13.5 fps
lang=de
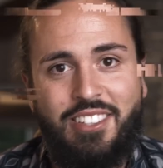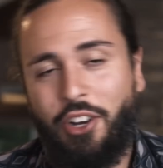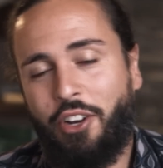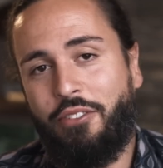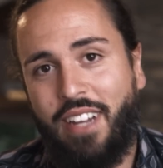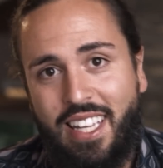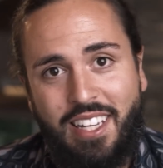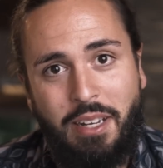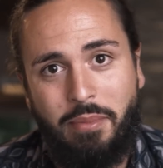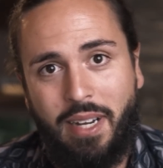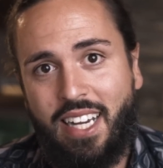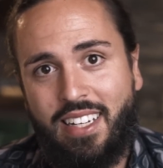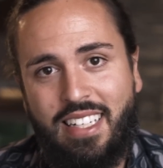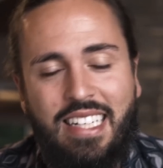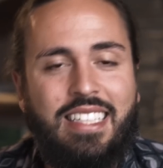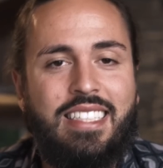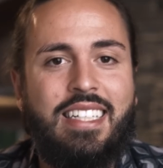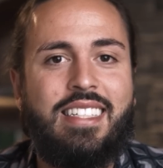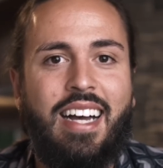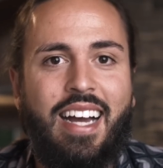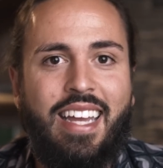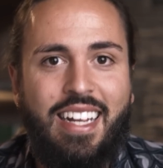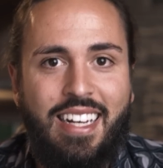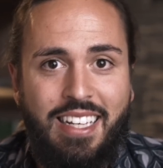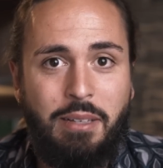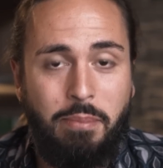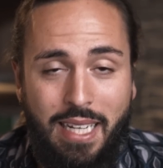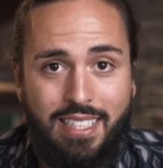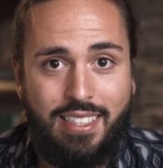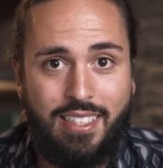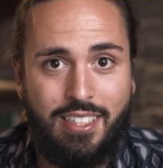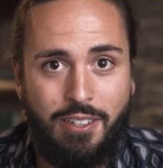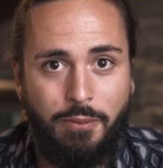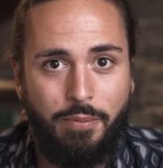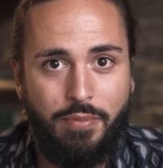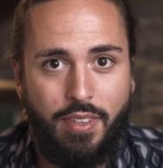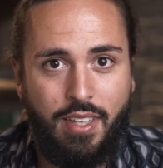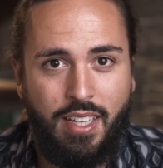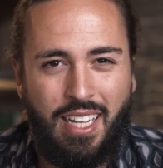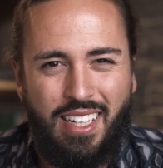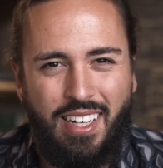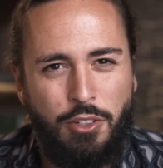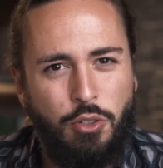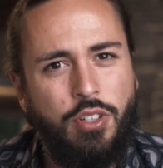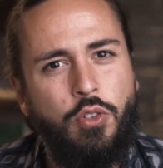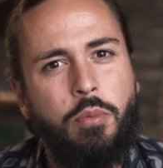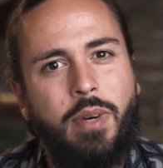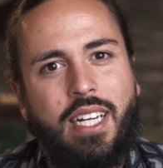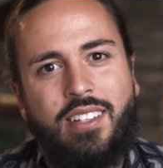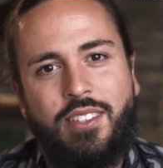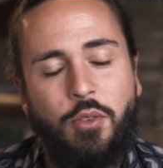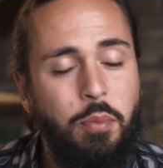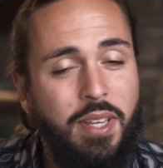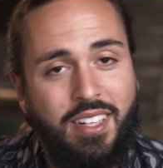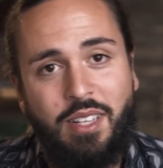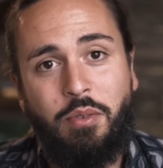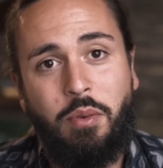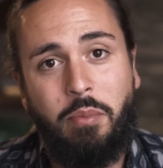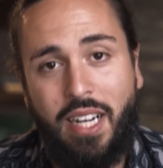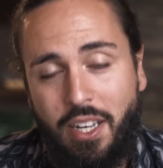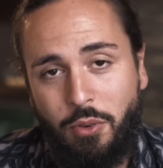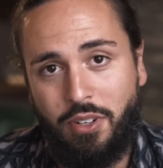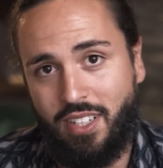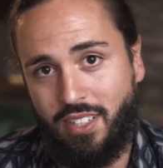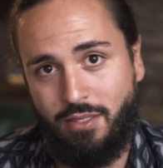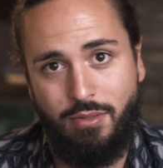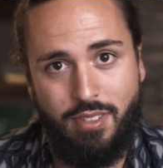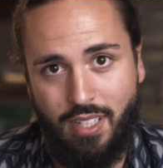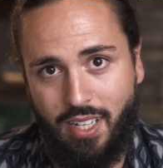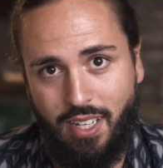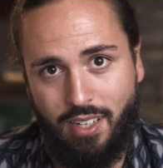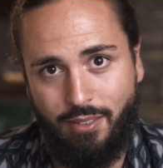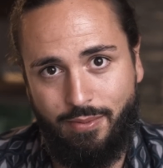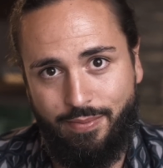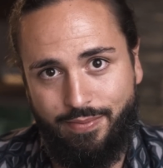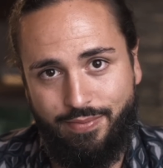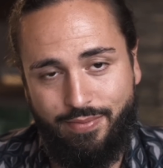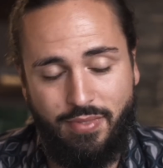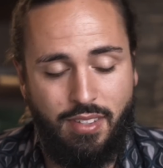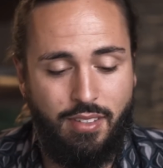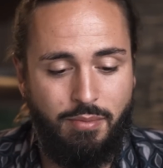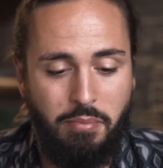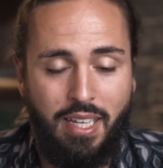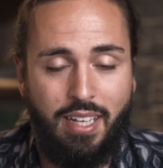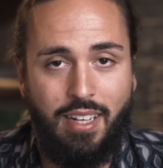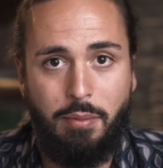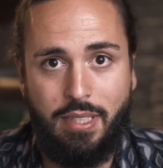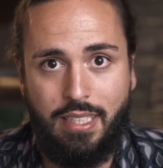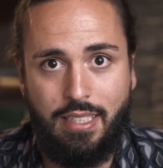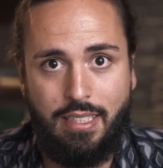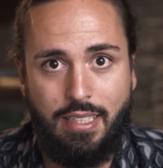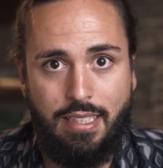Doch welche der beiden ist jetzt eigentlich besser? Ich kann dir natürlich nur meine subjektive Meinung dazu sagen. Mehr habe ich nicht.